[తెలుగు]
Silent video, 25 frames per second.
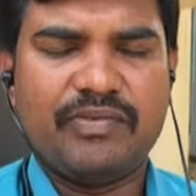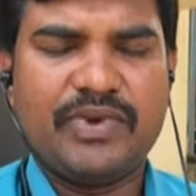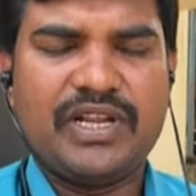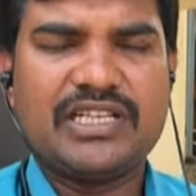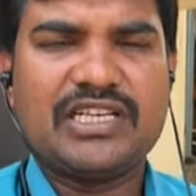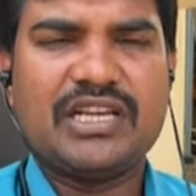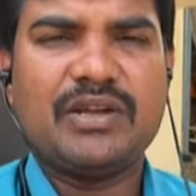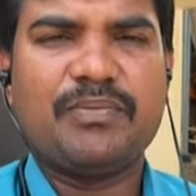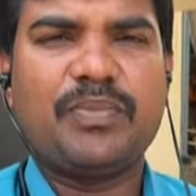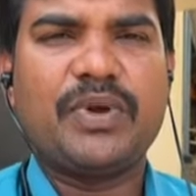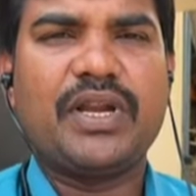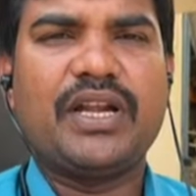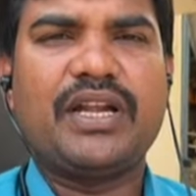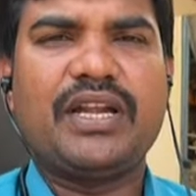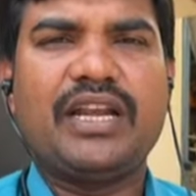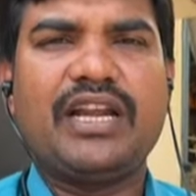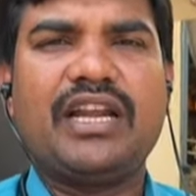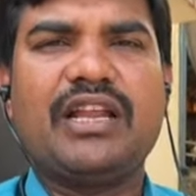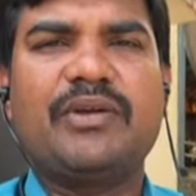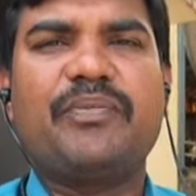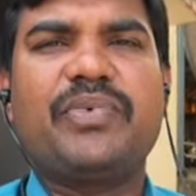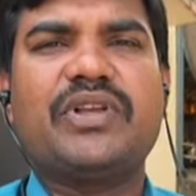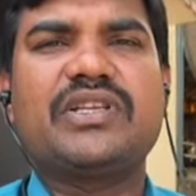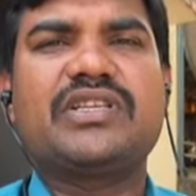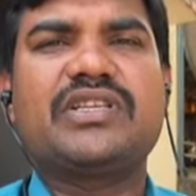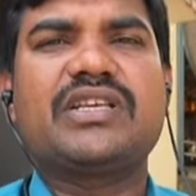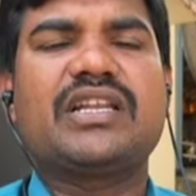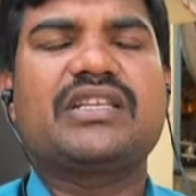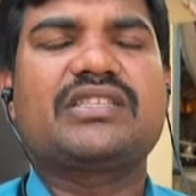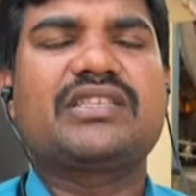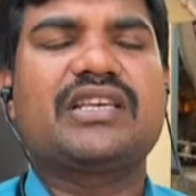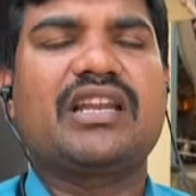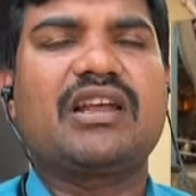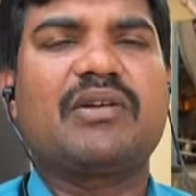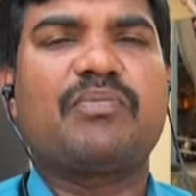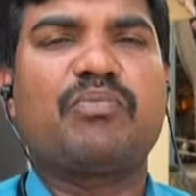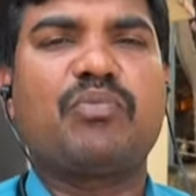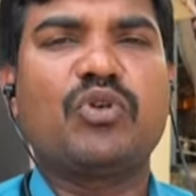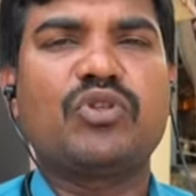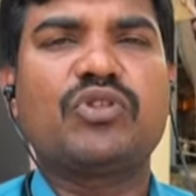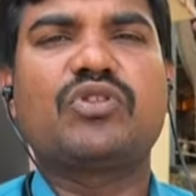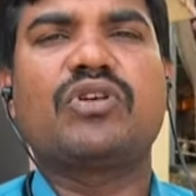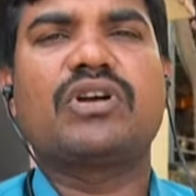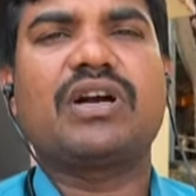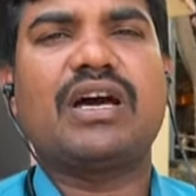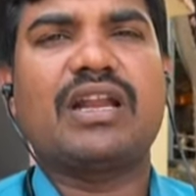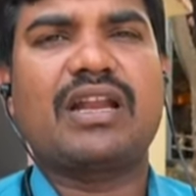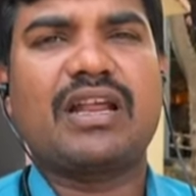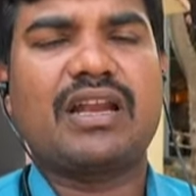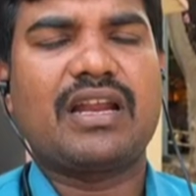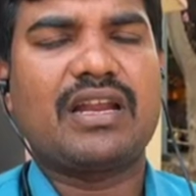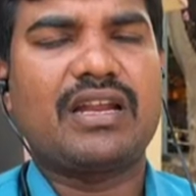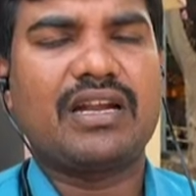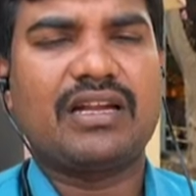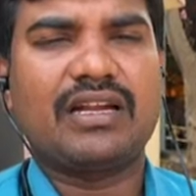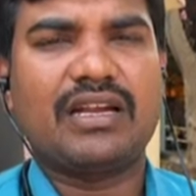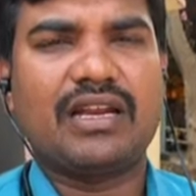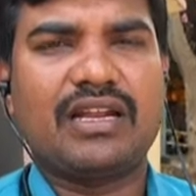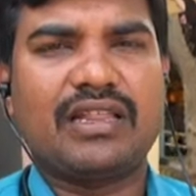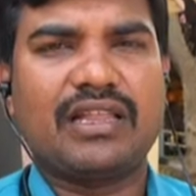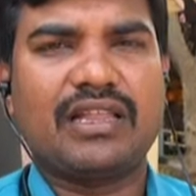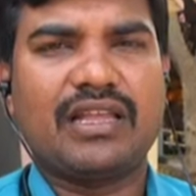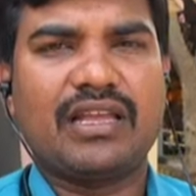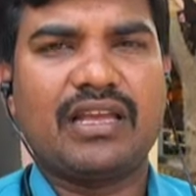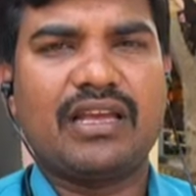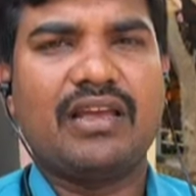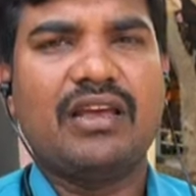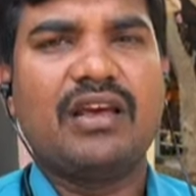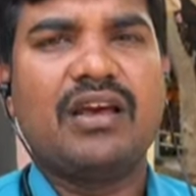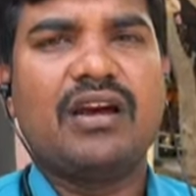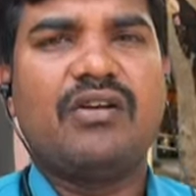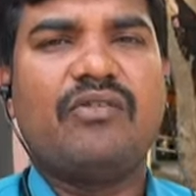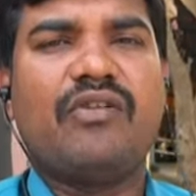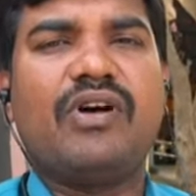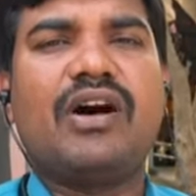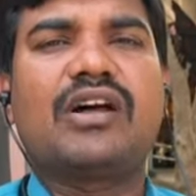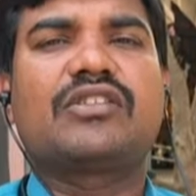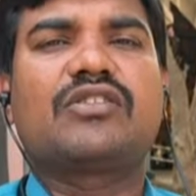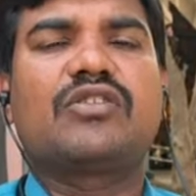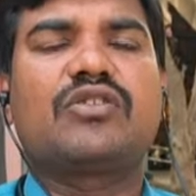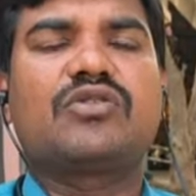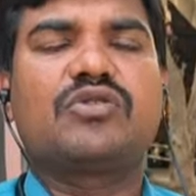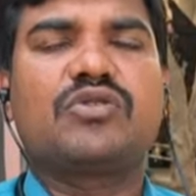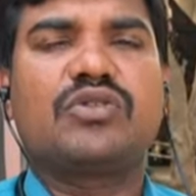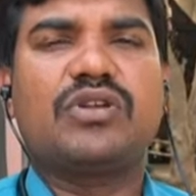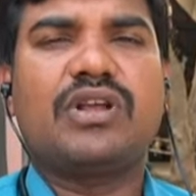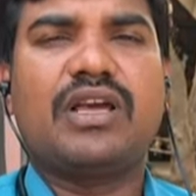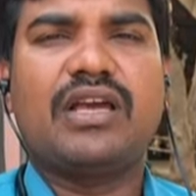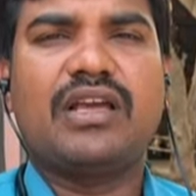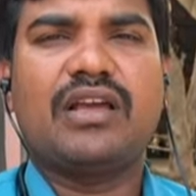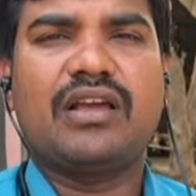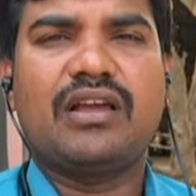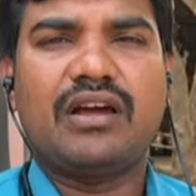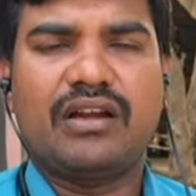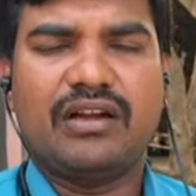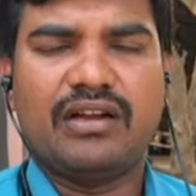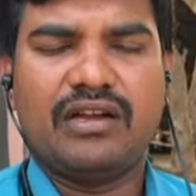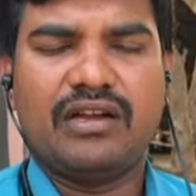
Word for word: బీజేపీ టీడీపీ జనసేన పొత్తు ఖరారు అయినట్టయితే వార్తలు వస్తున్నాయి